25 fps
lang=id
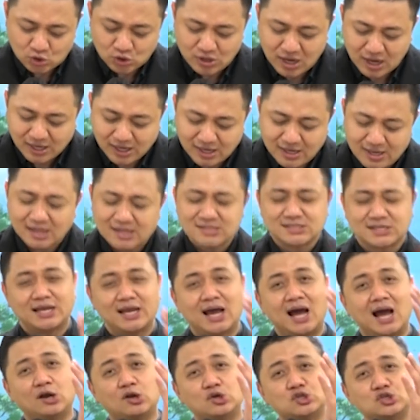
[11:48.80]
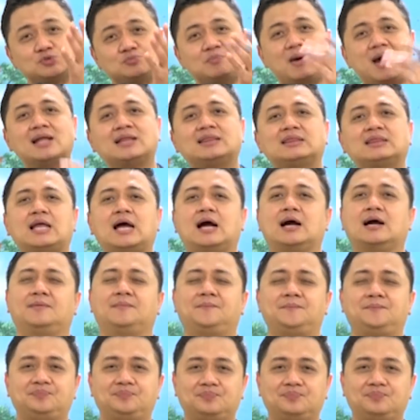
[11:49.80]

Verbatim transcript: Saudara dan saya harus matang.